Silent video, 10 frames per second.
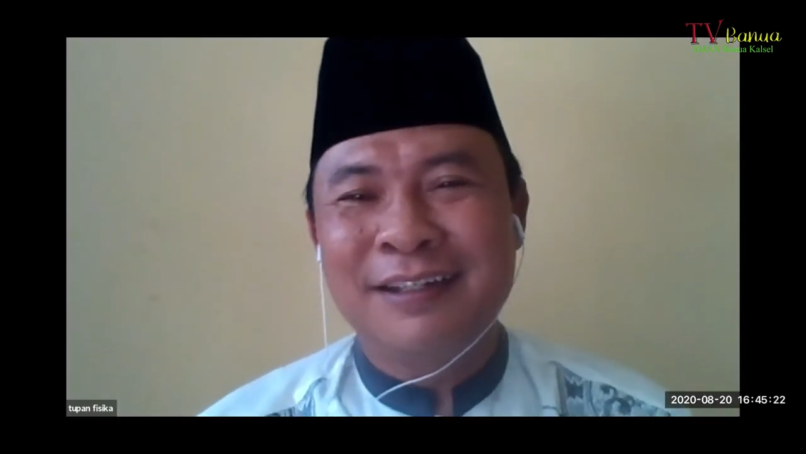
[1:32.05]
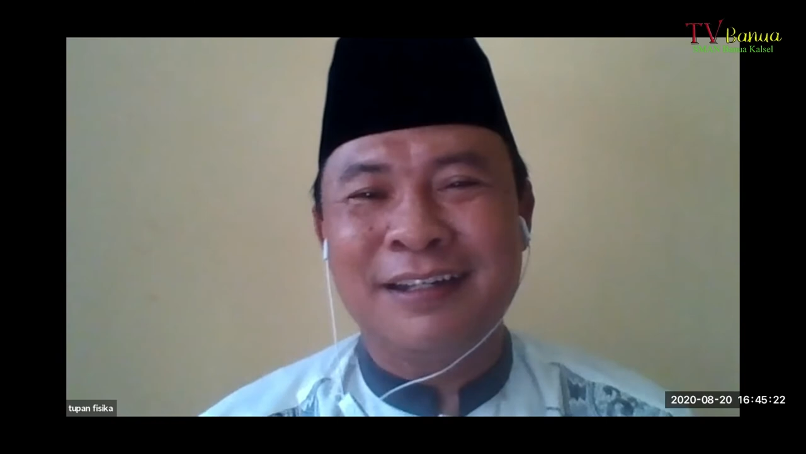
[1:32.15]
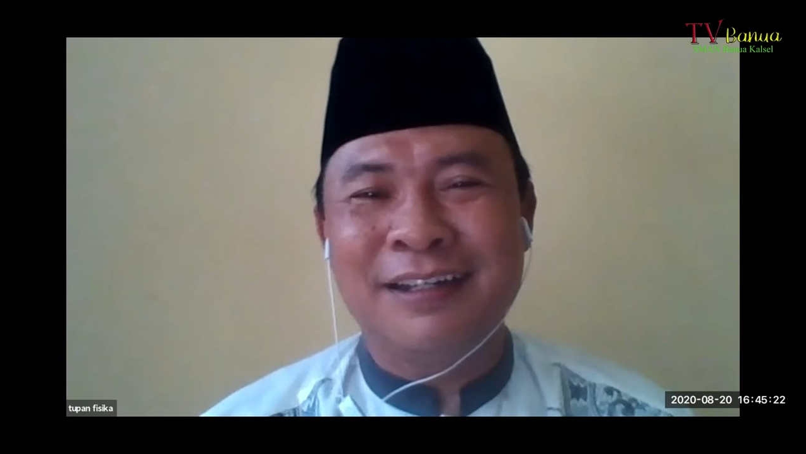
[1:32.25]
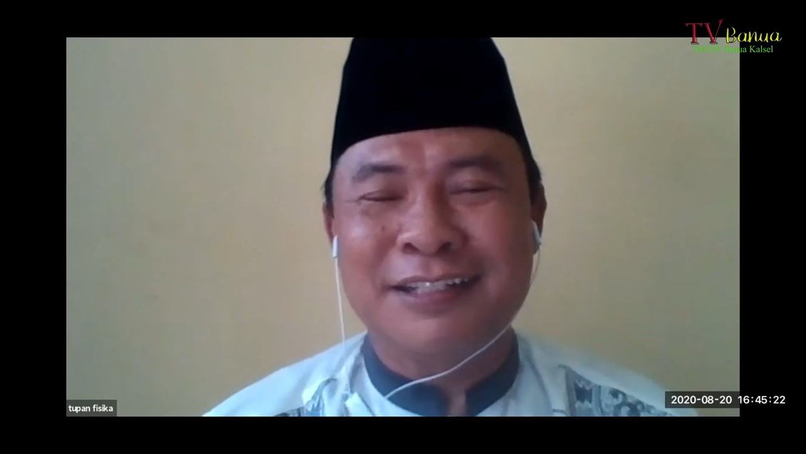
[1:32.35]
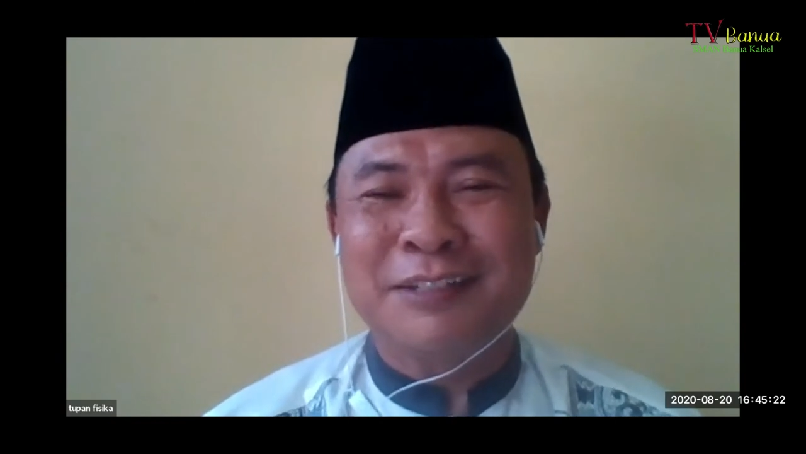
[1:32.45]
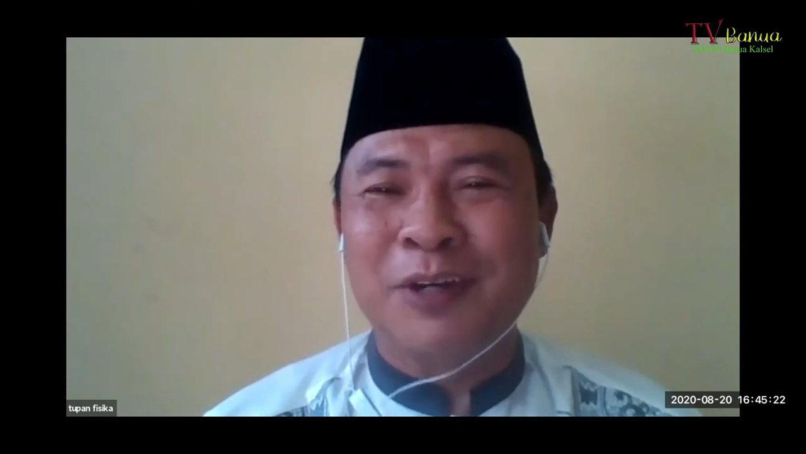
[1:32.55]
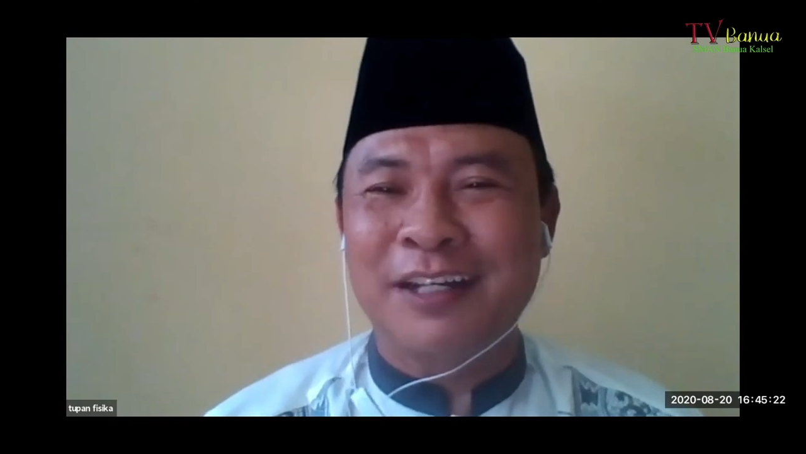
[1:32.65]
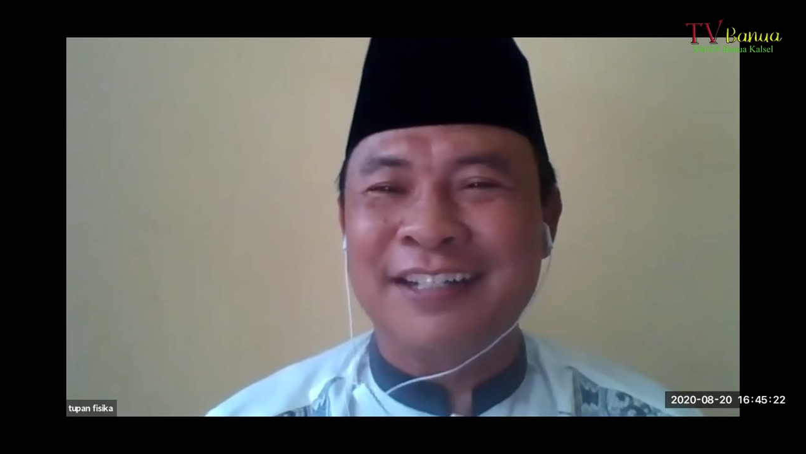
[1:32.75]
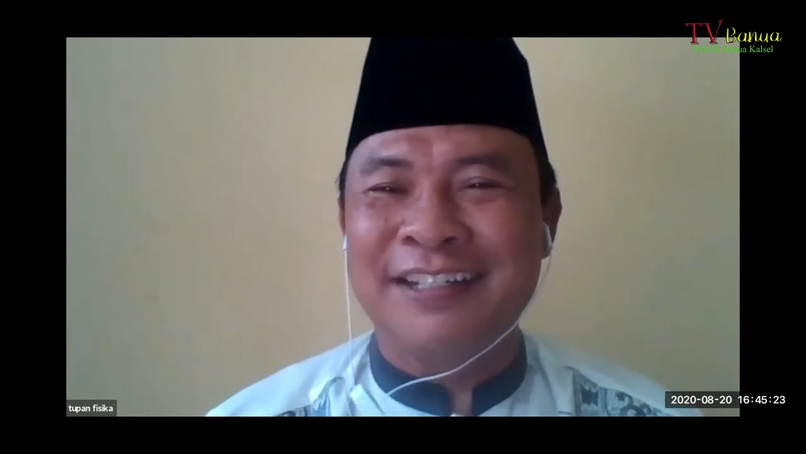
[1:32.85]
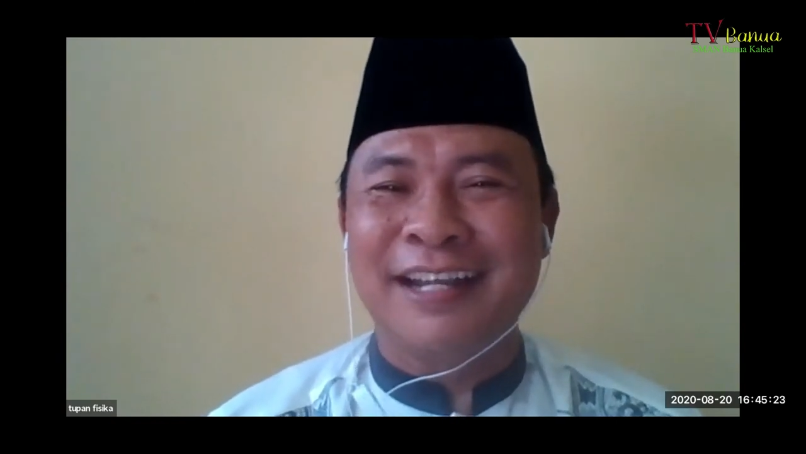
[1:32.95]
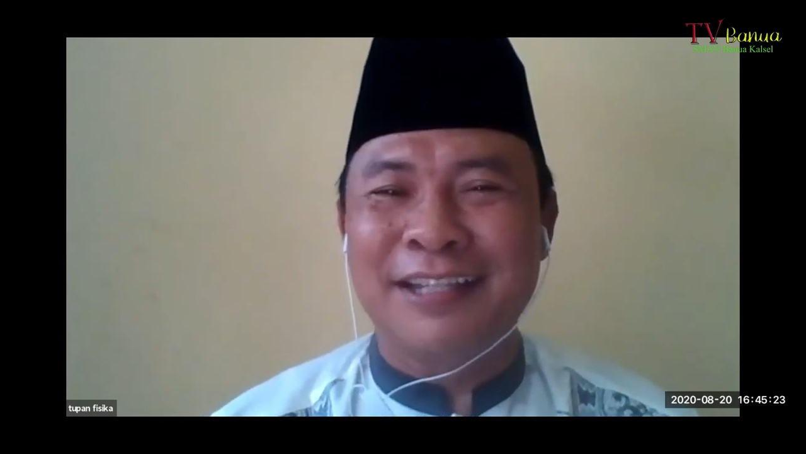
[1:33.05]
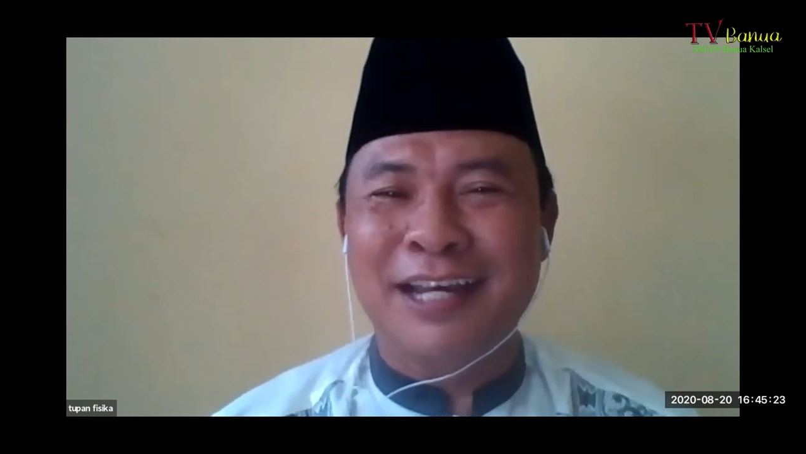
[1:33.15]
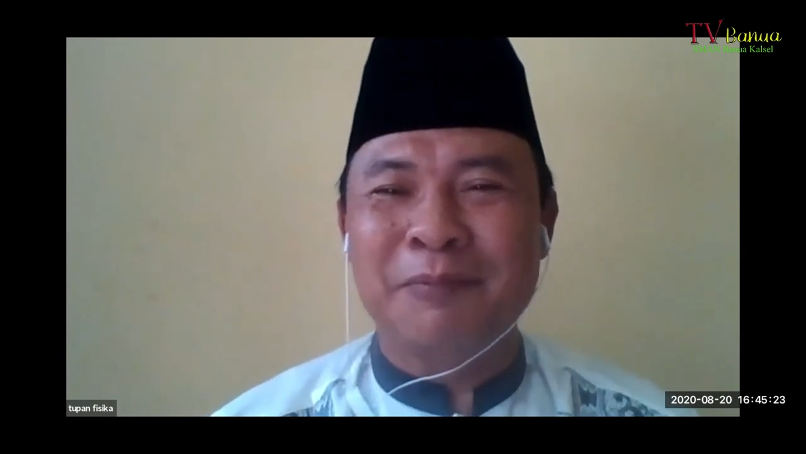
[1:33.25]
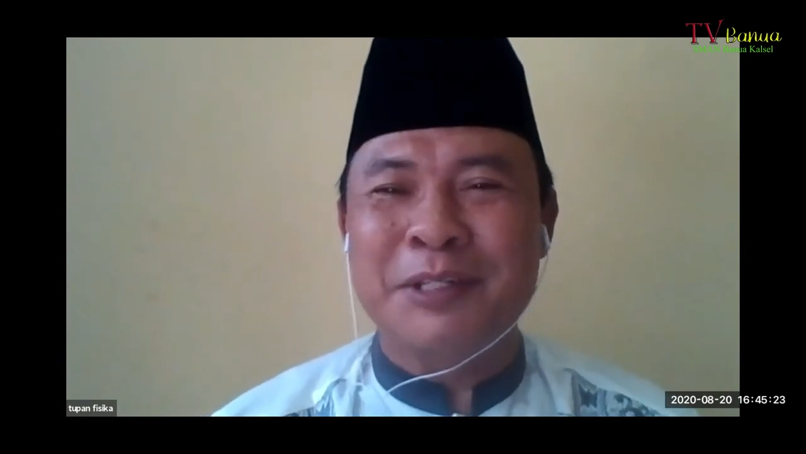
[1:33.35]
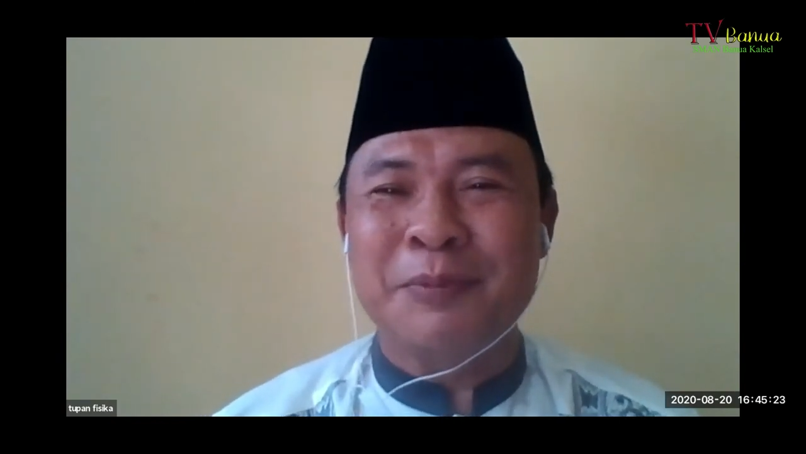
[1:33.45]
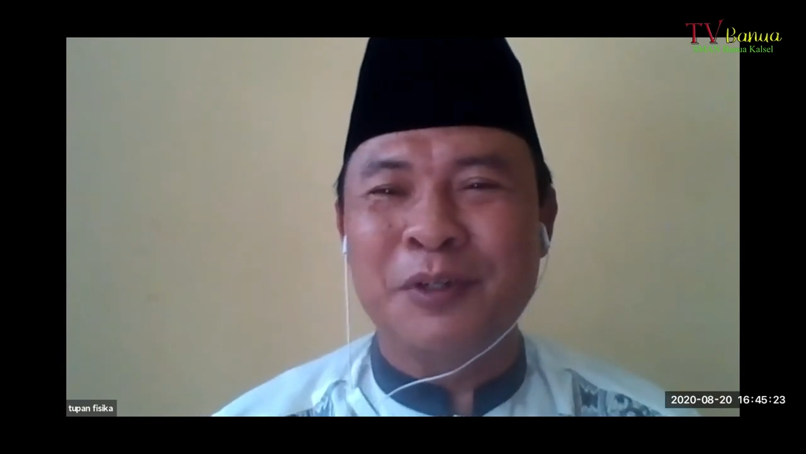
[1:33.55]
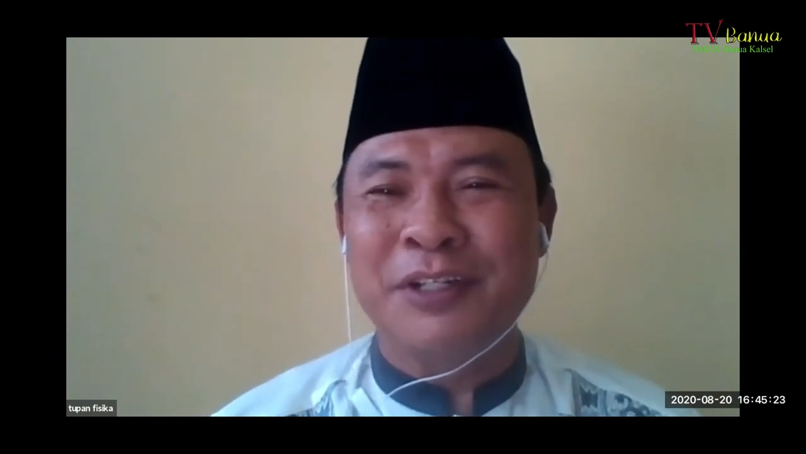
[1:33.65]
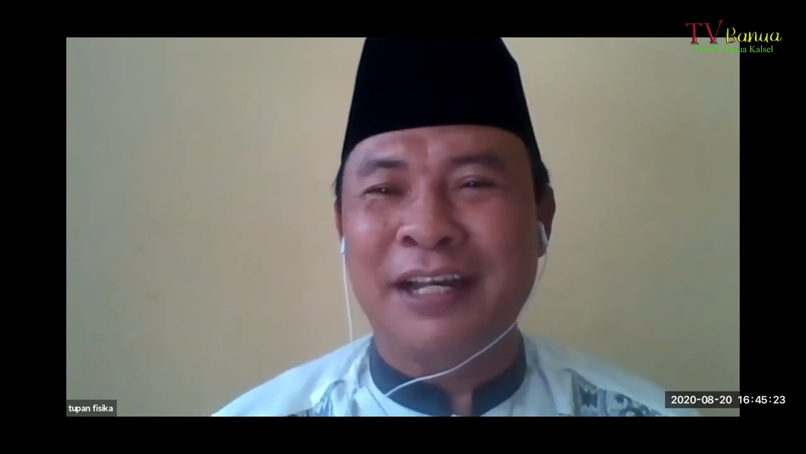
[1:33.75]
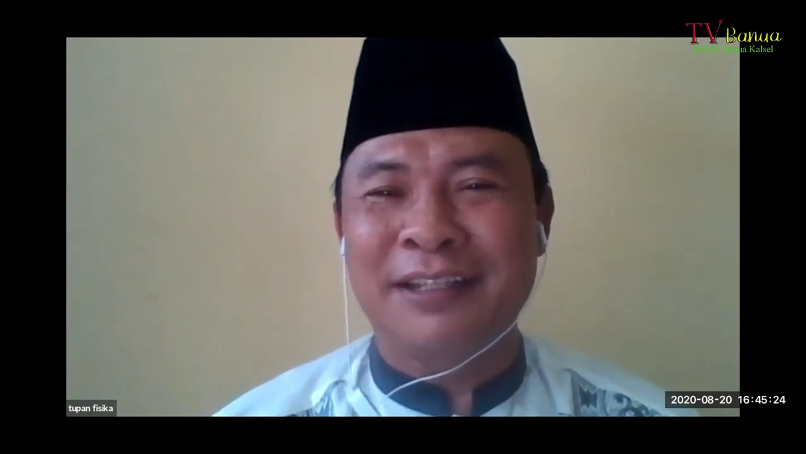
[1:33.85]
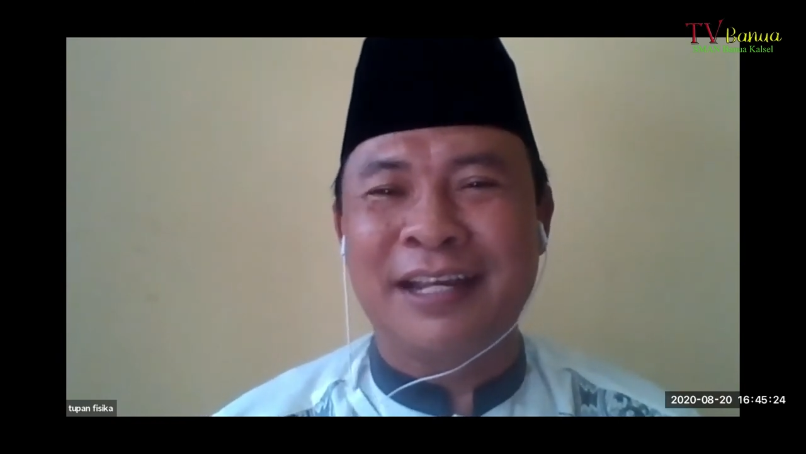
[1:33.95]
eh, semua kegiatan
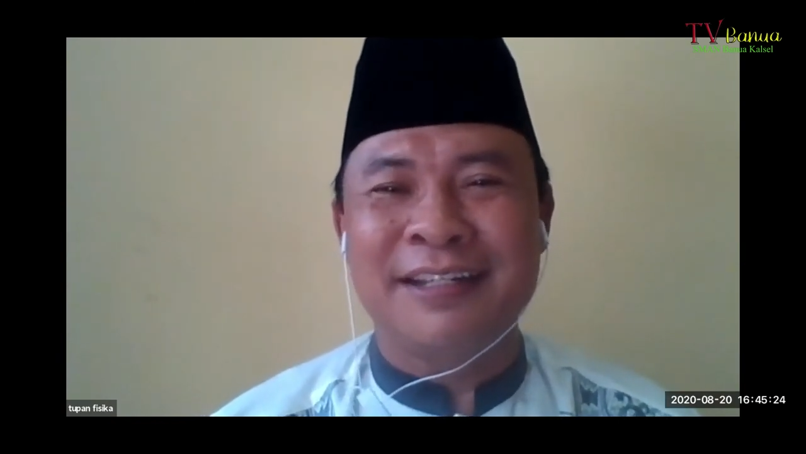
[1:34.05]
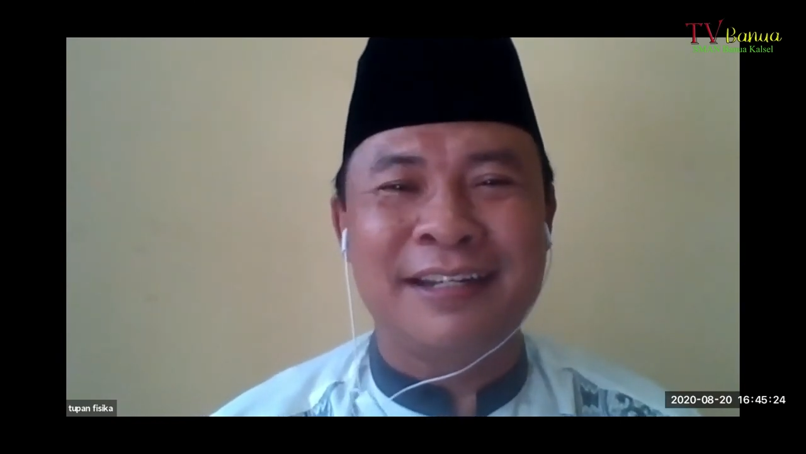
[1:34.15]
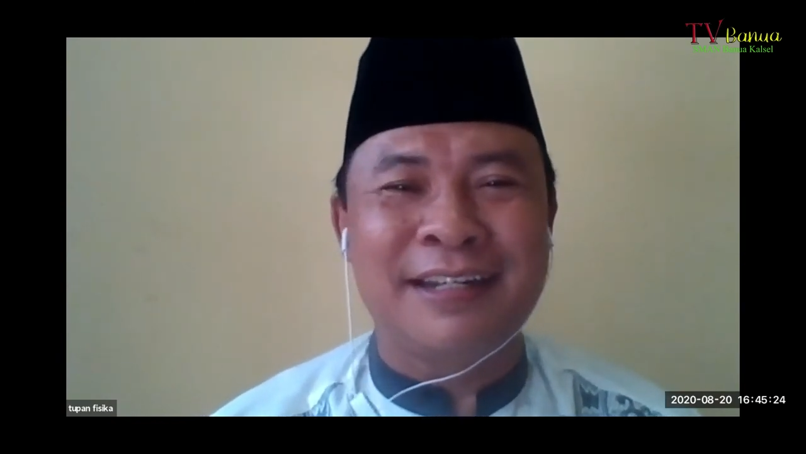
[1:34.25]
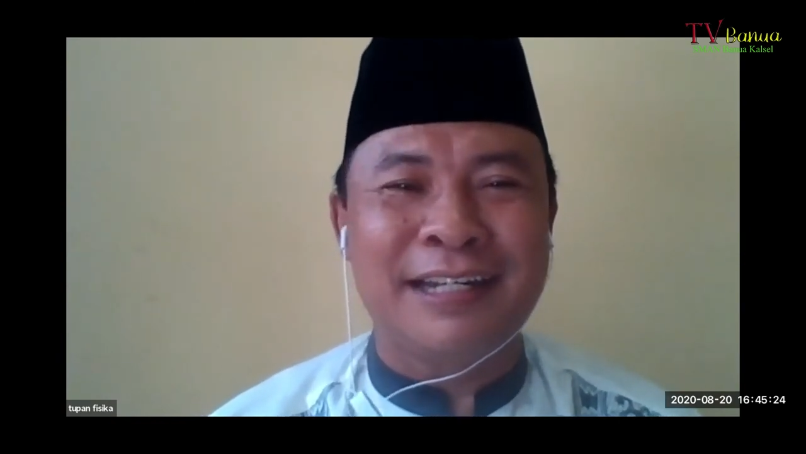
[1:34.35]
meskipun yang tadinya